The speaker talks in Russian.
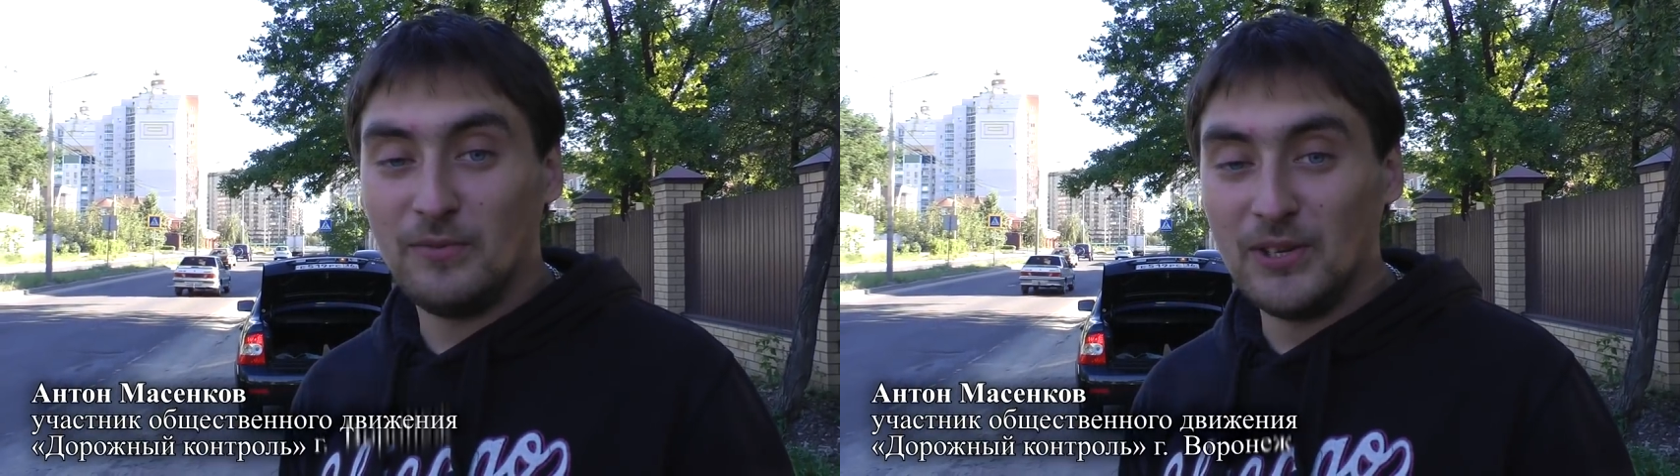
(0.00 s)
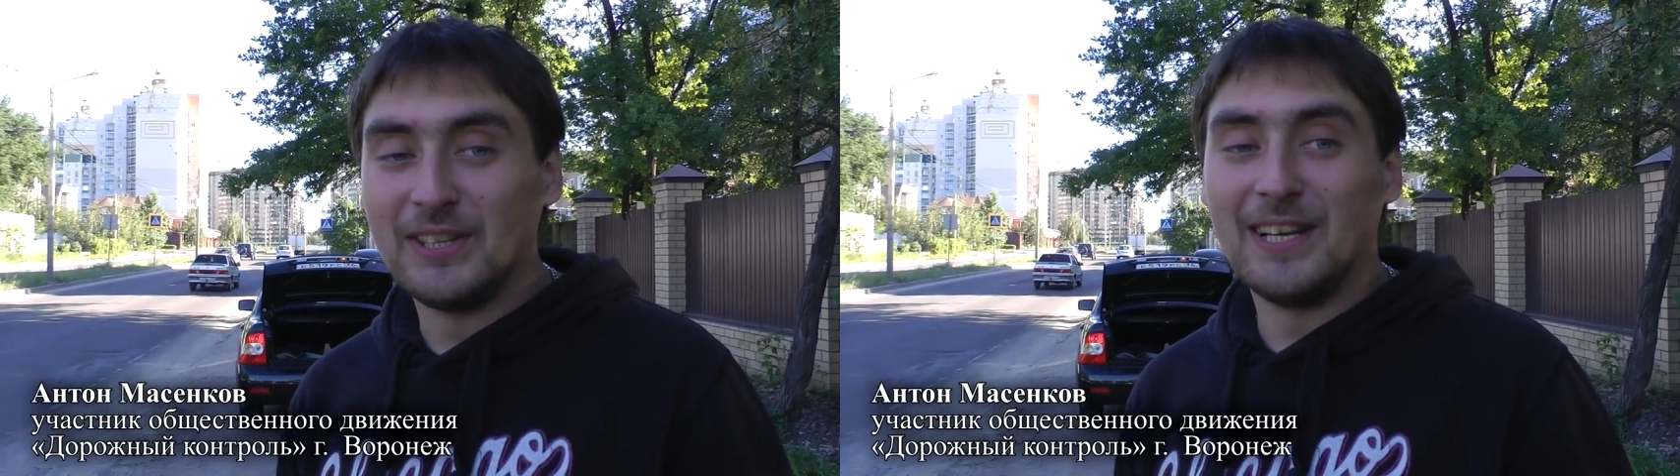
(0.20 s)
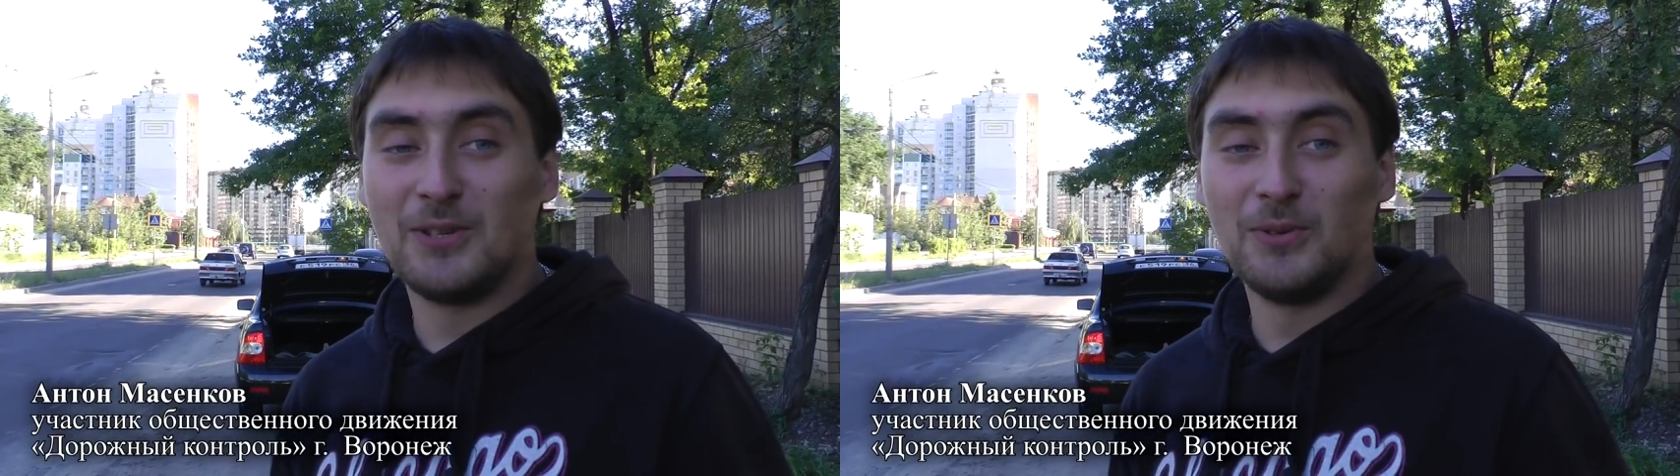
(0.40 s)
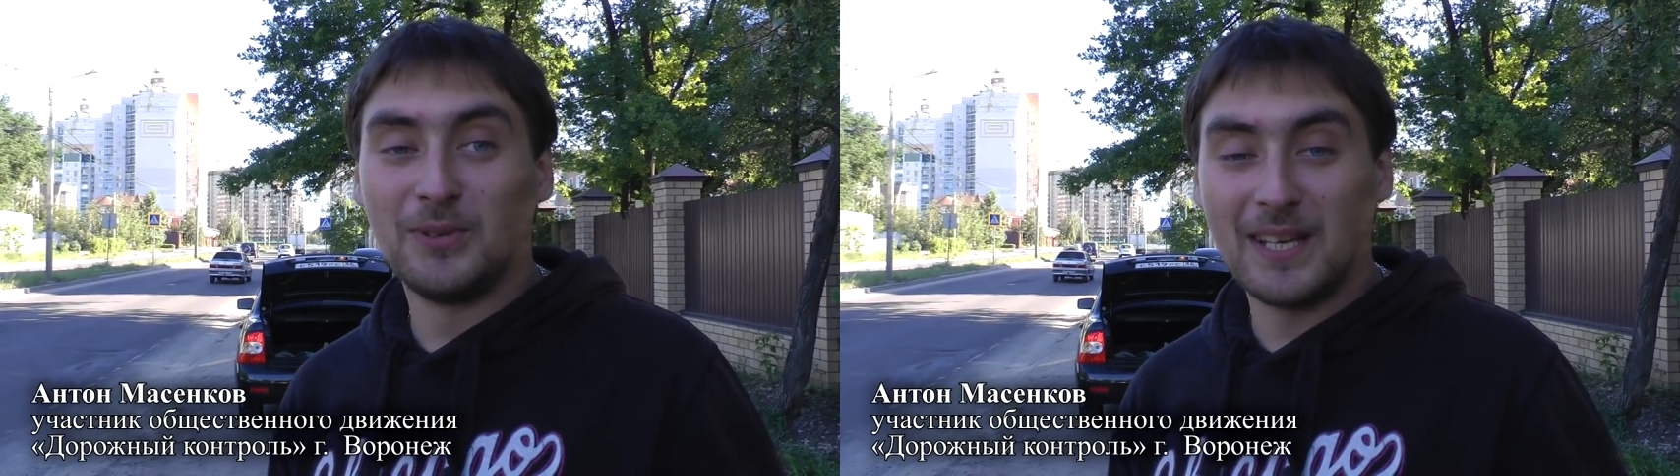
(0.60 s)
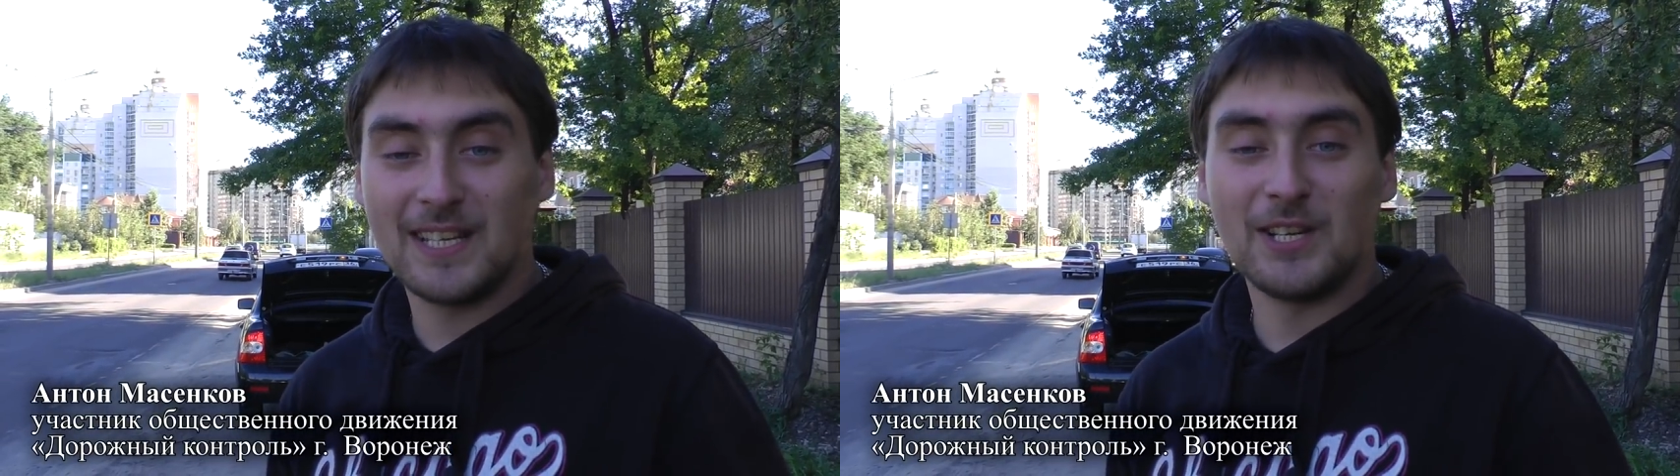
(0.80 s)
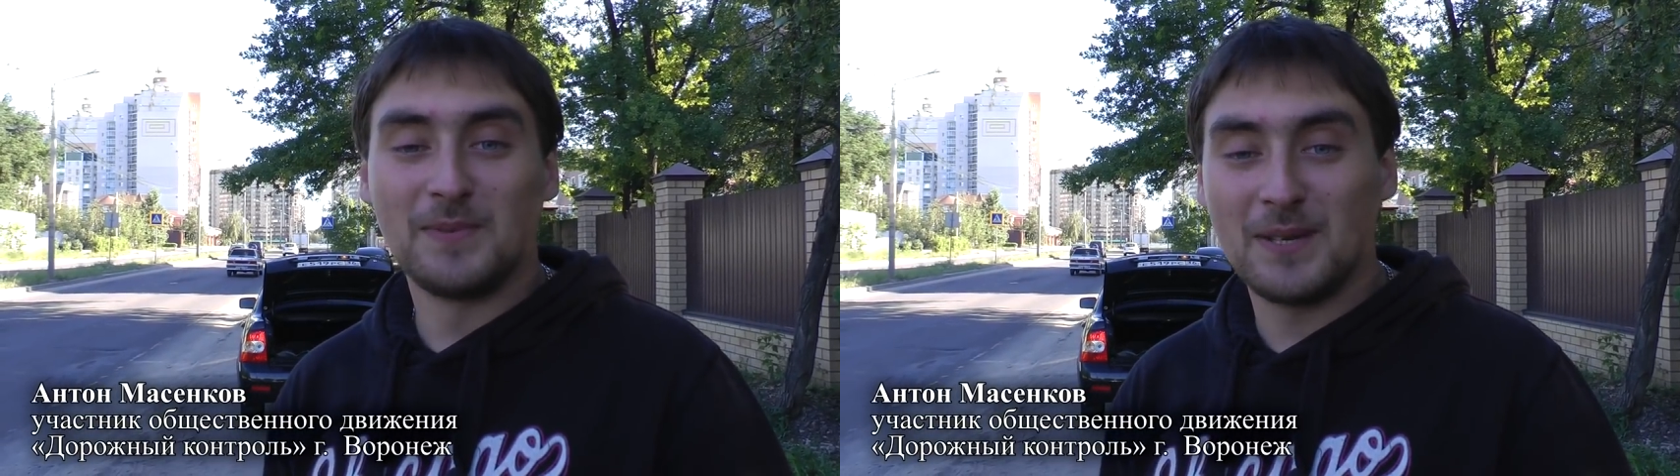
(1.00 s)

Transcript: видят нашу, так скажем,